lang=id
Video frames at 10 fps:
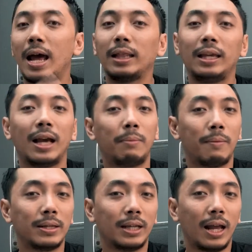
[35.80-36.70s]
Nah, tinggal
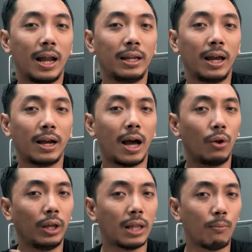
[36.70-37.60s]
permasalahannya kalau
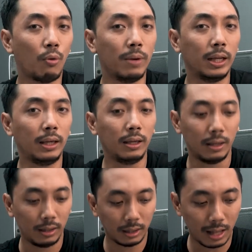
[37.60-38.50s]
kita mau beli
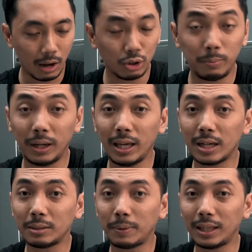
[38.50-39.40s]
kita harus pilih yang
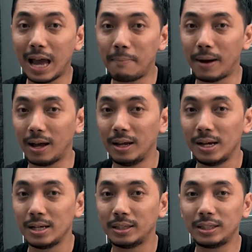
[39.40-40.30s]
seperti apa.
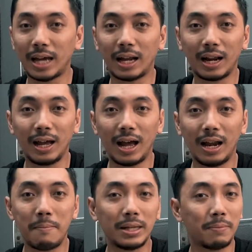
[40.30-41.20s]
Secara ada
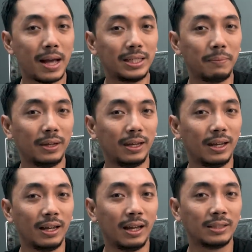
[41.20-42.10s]
macam-macam nih.
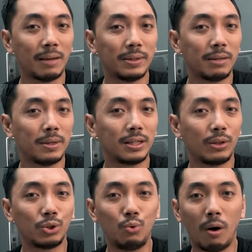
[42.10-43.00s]
Sama-sama
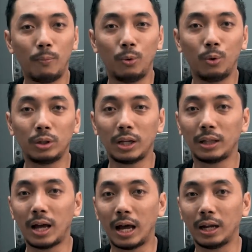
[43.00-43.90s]
120
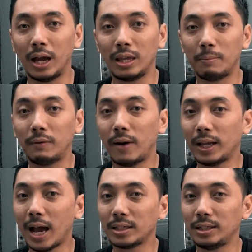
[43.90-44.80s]
ternyata harganya
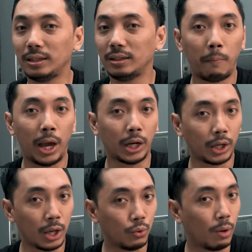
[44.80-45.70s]
bervariasi.
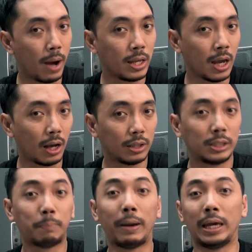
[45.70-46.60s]
Mereknya juga banyak,
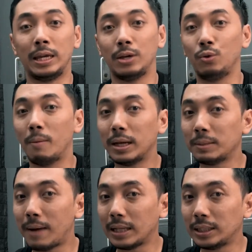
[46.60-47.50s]
speknya juga
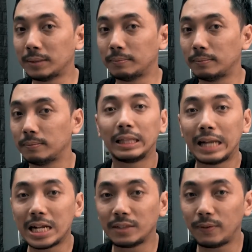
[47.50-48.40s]
macam-macam.
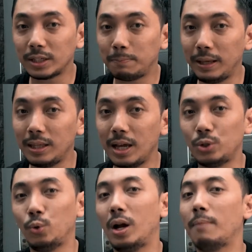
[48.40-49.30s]
Transfer speednya
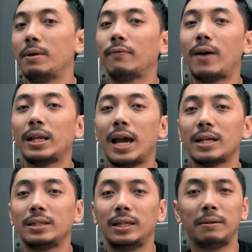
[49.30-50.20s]
juga
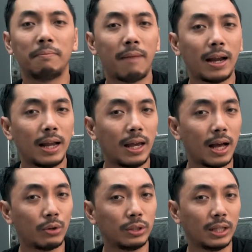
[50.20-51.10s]
bervariasi. Mana yang
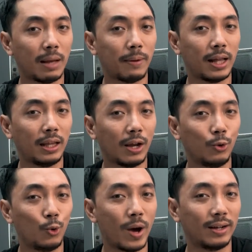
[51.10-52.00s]
harus kita perhatikan
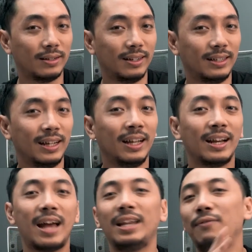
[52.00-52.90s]
duluan?
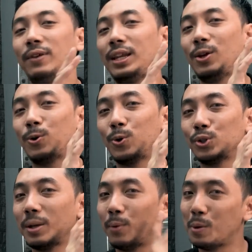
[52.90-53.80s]
Nah, di video
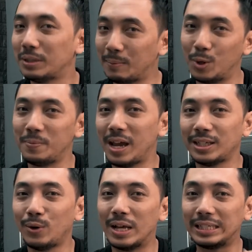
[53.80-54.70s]
sebelum-sebelumnya
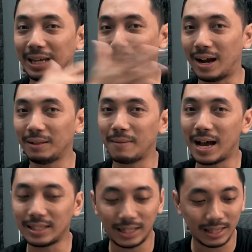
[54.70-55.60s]
saya udah sering banget
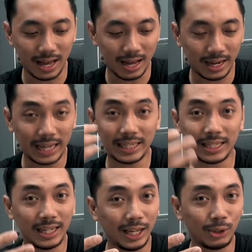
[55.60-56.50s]
bahas tentang
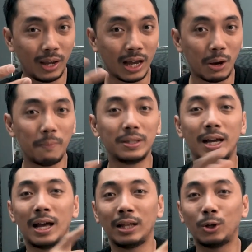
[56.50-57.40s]
SSD gitu ya. Kamu
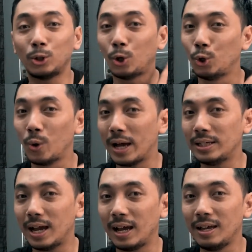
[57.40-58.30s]
bisa tonton dulu
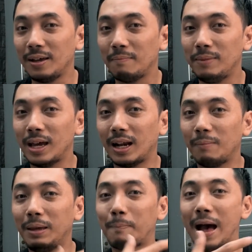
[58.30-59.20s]
aja biar
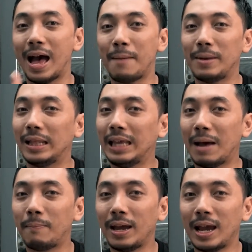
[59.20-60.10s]
lebih paham nanti
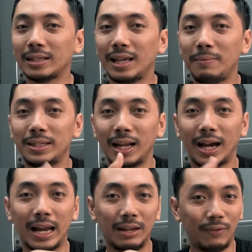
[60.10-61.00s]
apa yang saya
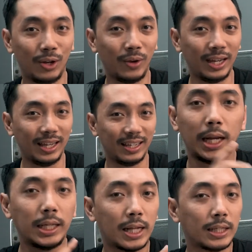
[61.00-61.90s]
bicarakan di video ini.
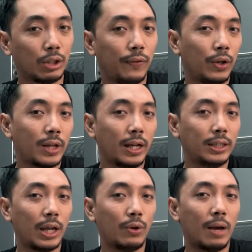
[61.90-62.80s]
Di salah satu video tadi
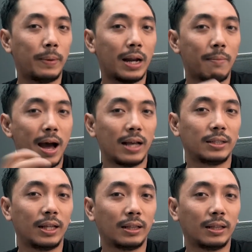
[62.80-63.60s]
saya udah pernah bahas